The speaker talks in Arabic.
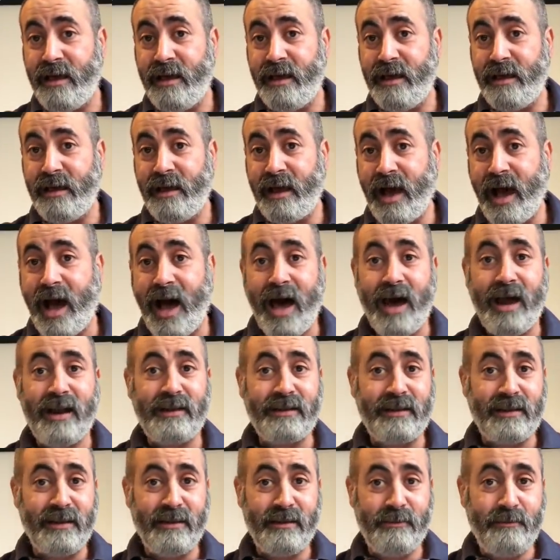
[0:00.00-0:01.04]
عرض
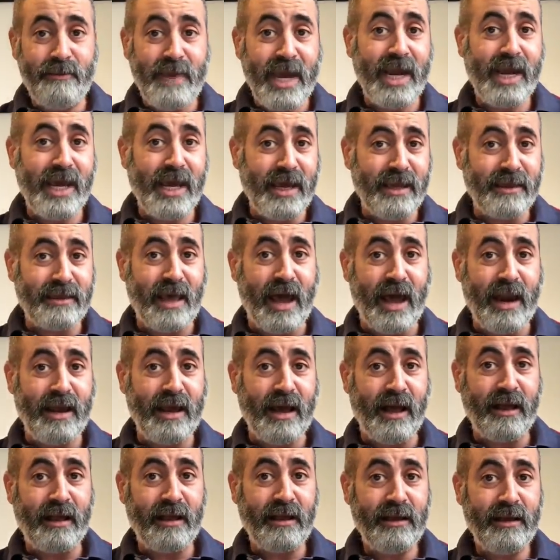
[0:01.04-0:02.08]
من
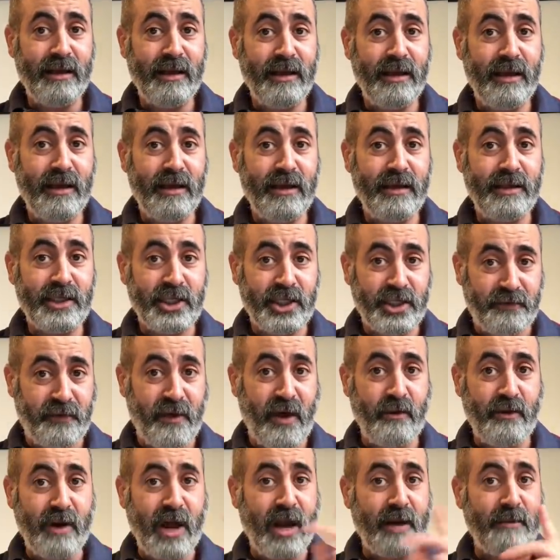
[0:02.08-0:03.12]
ايطاليا
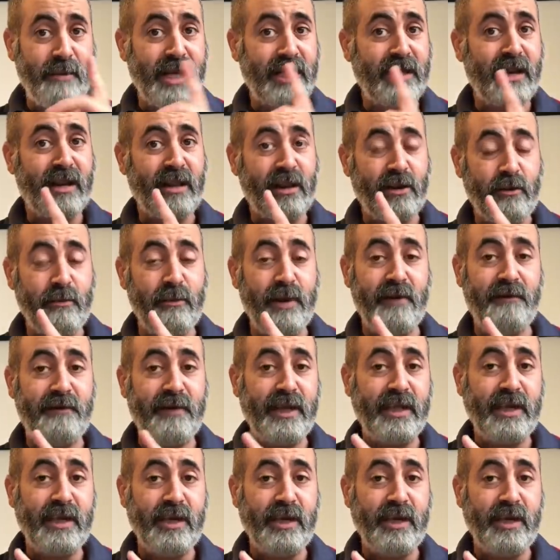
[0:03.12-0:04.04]
تشفاو نهار ما درت لكم الفيديو